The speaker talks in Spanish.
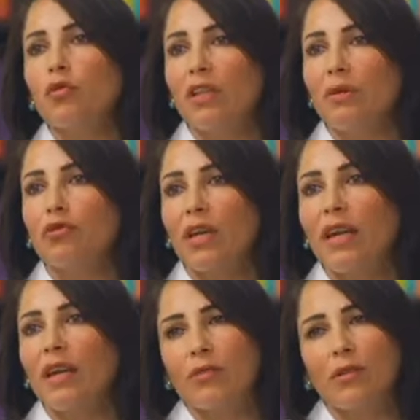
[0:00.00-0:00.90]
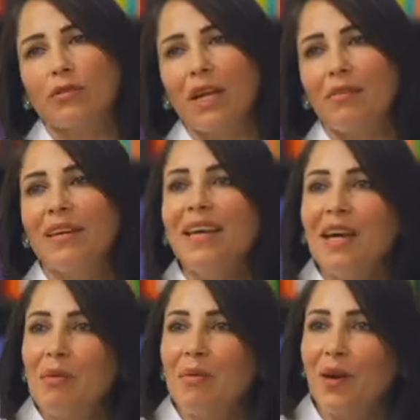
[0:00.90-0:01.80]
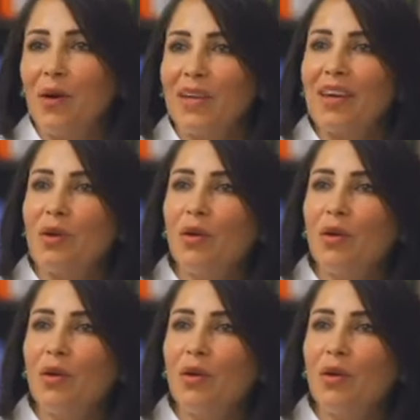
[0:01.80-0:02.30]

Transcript: productivos genera, usted lo sabe mejor